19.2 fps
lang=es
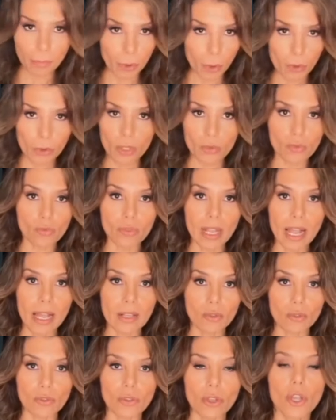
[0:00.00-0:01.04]
peor de sus
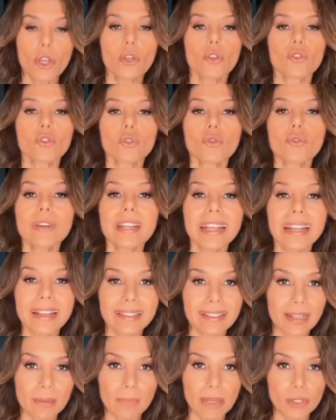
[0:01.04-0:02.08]
casos, su única
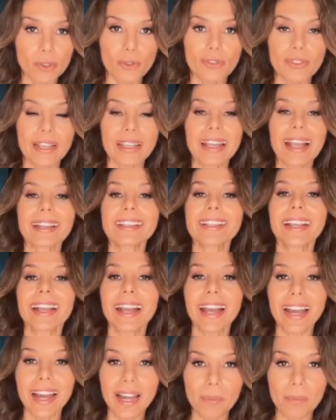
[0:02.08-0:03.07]
salvación sería llegar a